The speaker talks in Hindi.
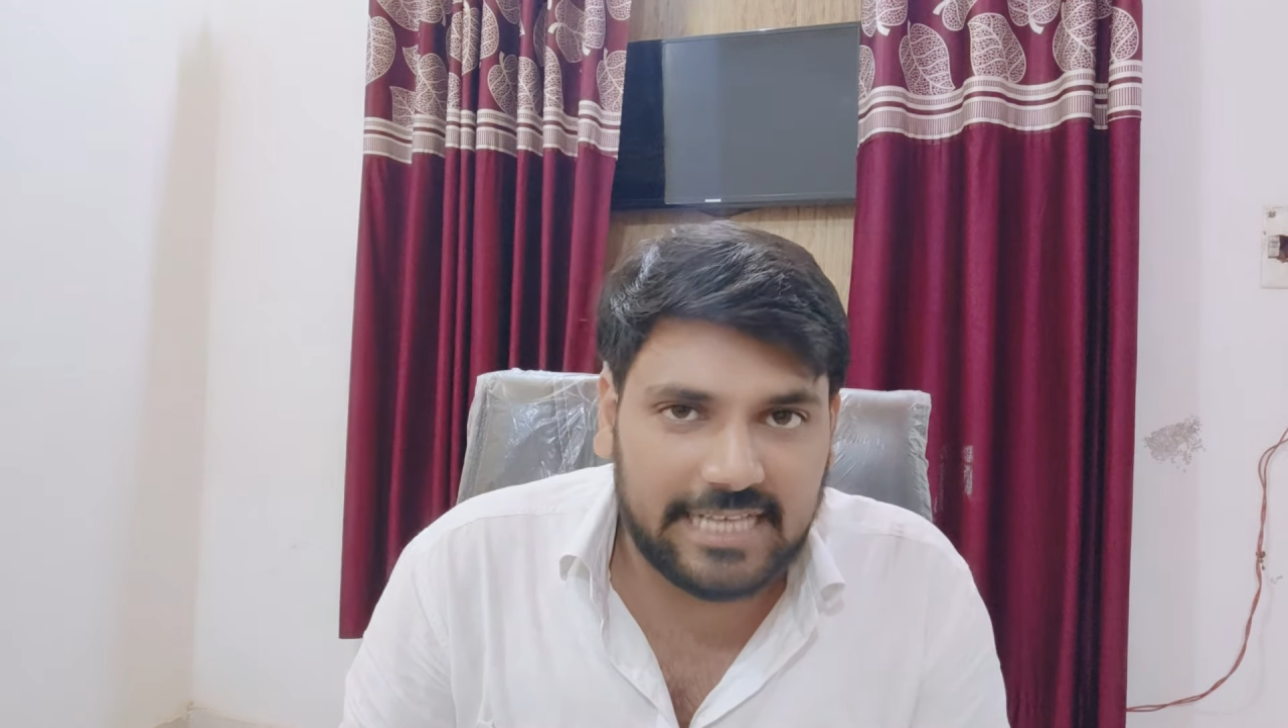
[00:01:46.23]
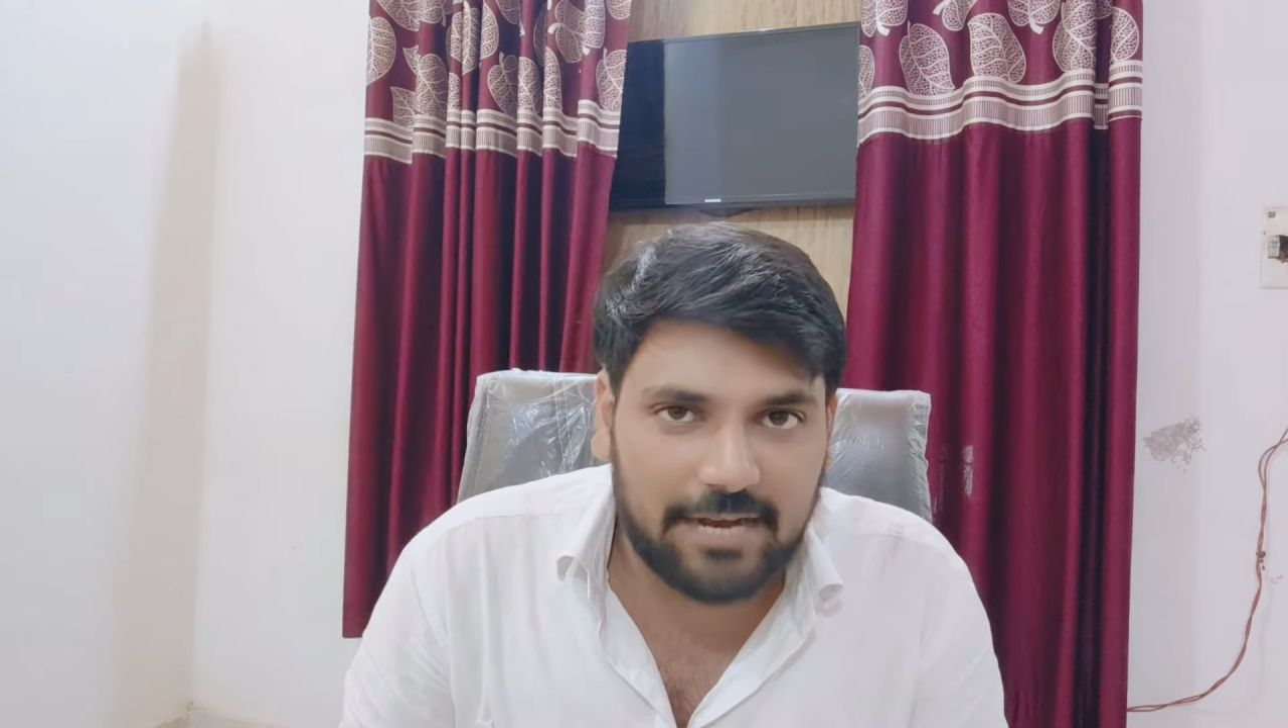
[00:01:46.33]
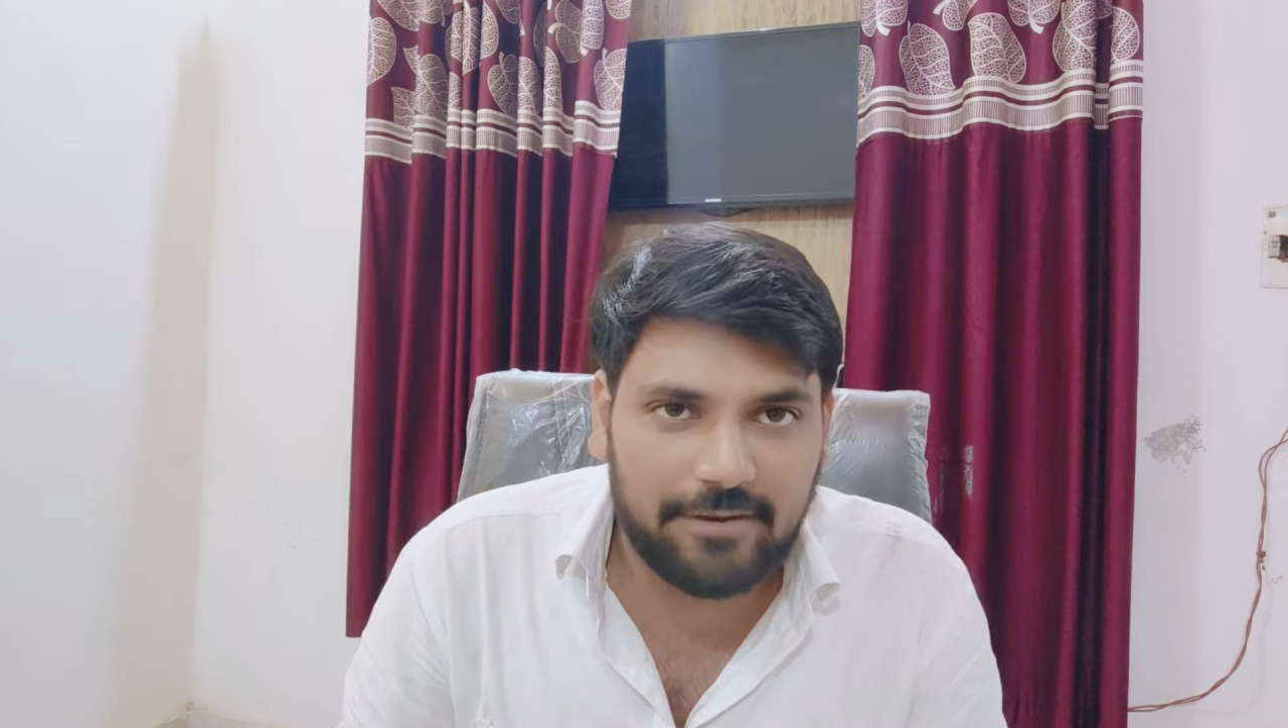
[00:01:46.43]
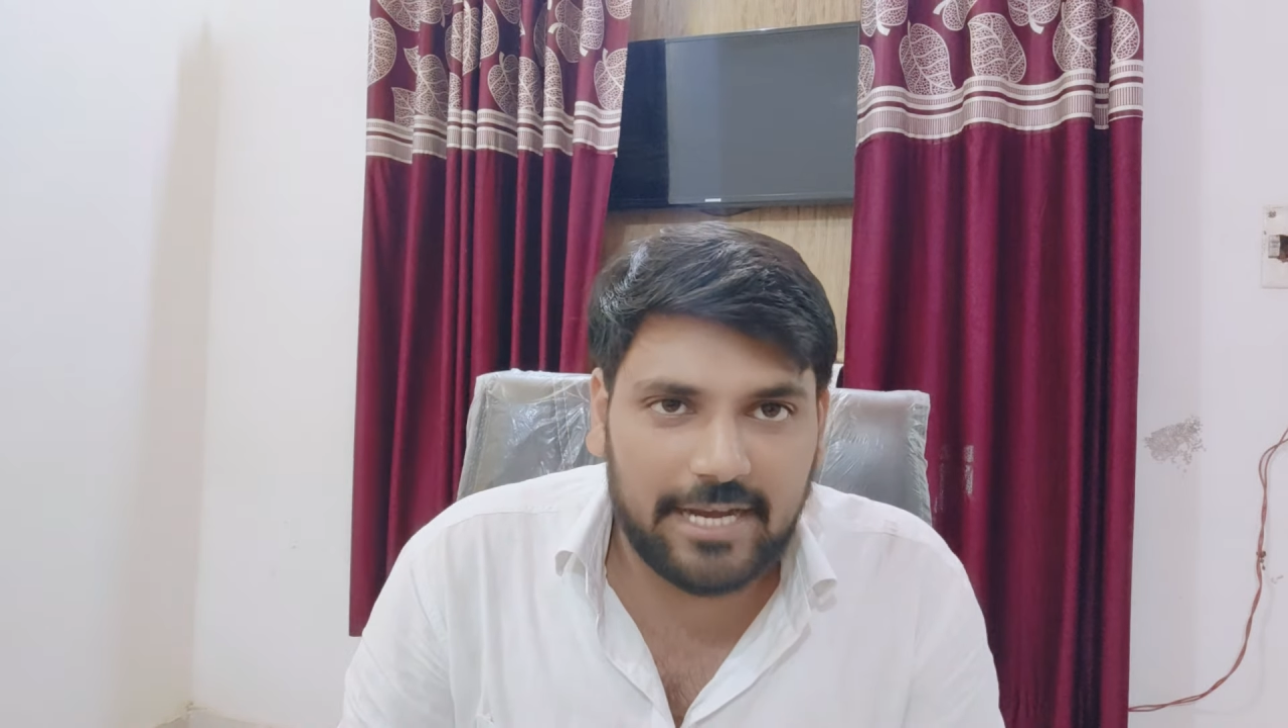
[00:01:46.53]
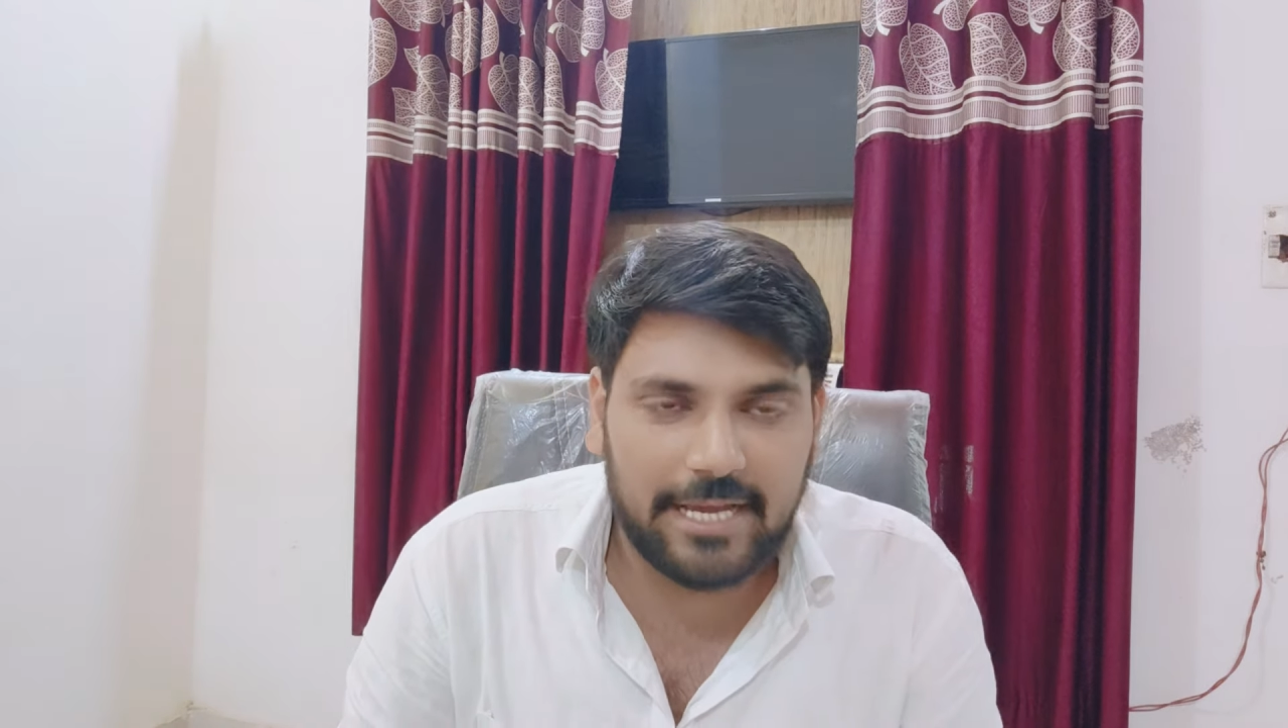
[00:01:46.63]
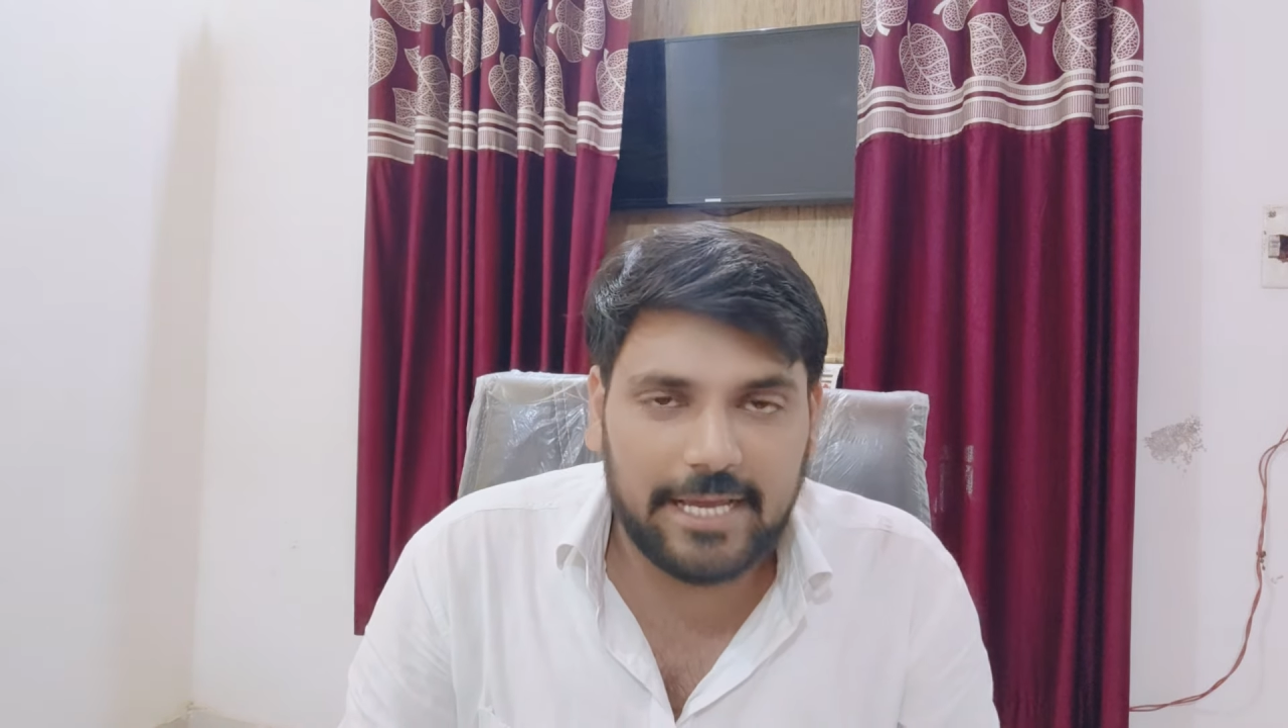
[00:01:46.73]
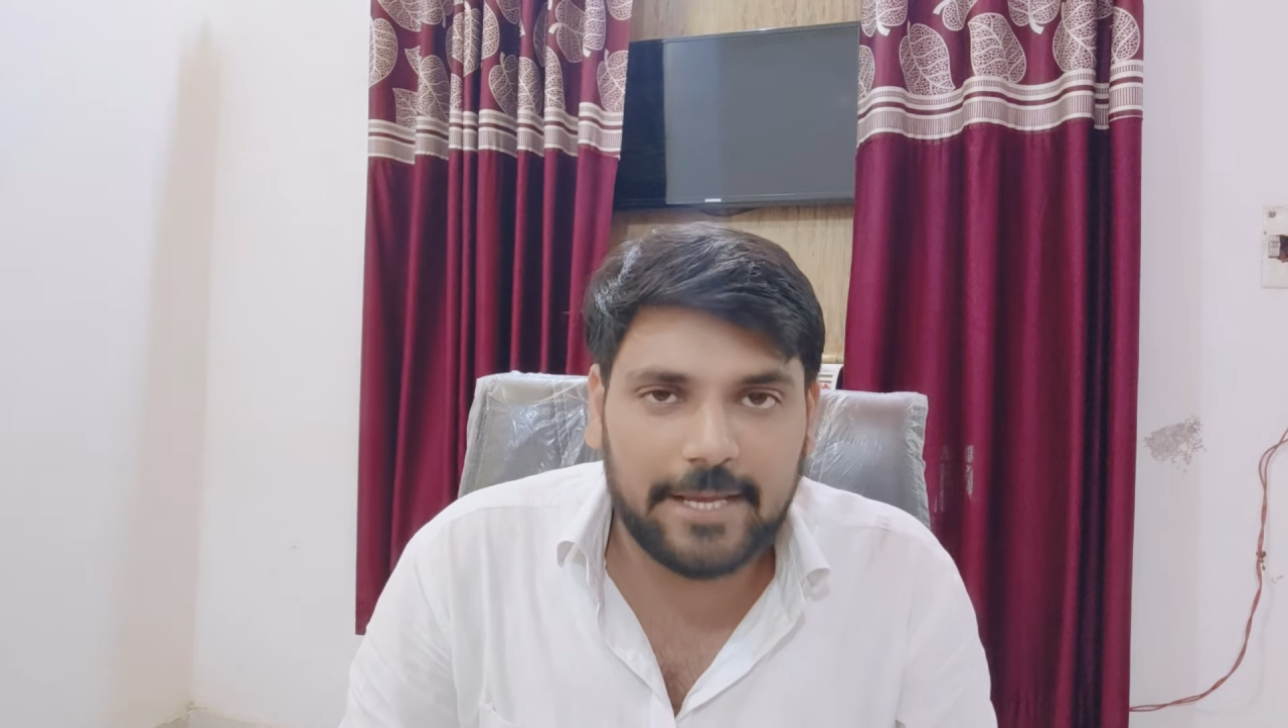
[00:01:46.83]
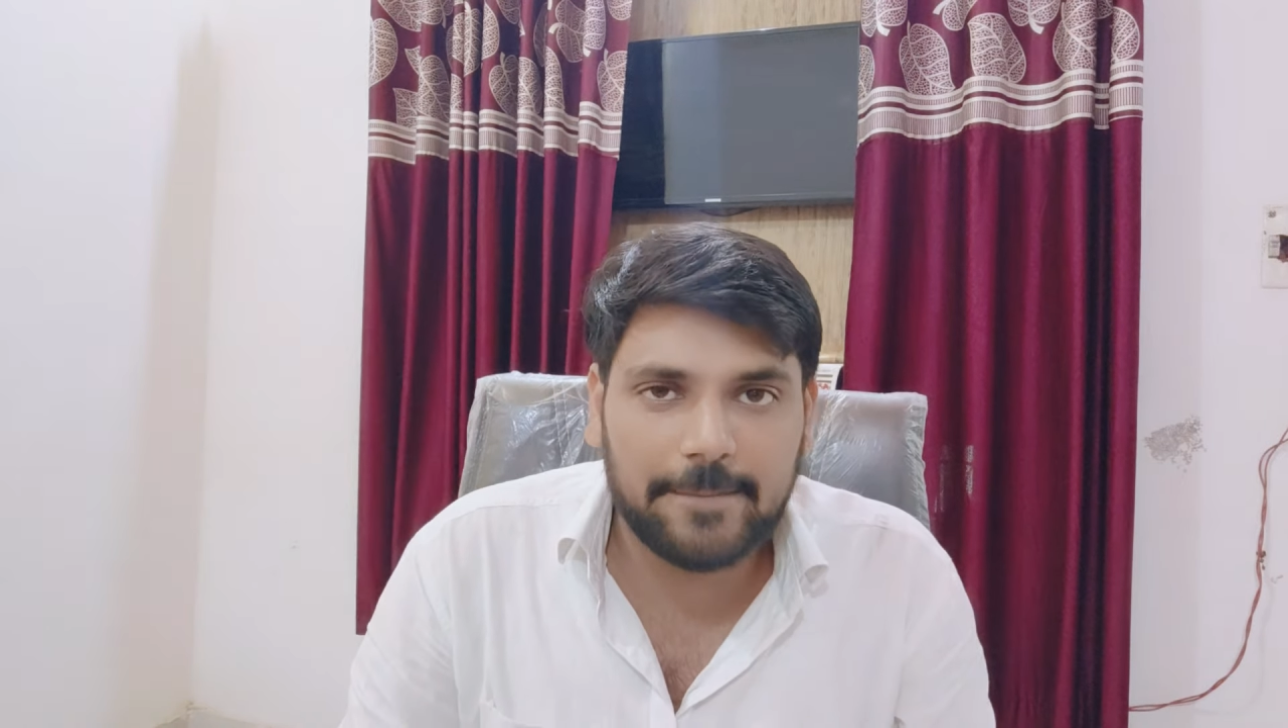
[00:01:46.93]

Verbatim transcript: इटावा है